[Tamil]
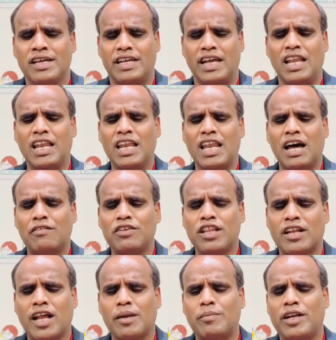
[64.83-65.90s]
எல்லாவித
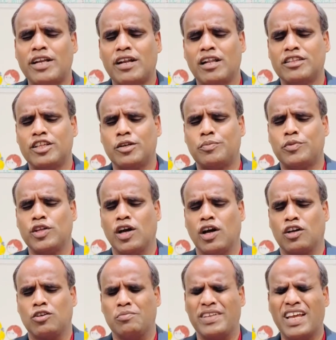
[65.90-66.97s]
நன்மையினால்
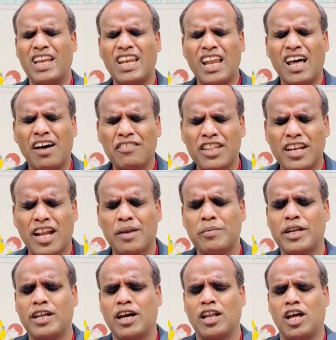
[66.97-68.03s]
திருப்தியாக்கும் எல்லாவித
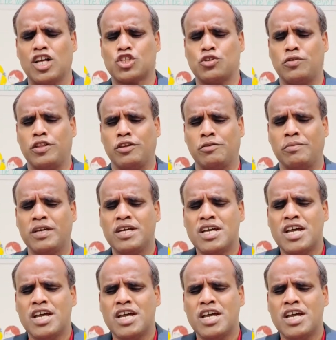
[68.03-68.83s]
நன்மையினால் ஆசீர்வதியும்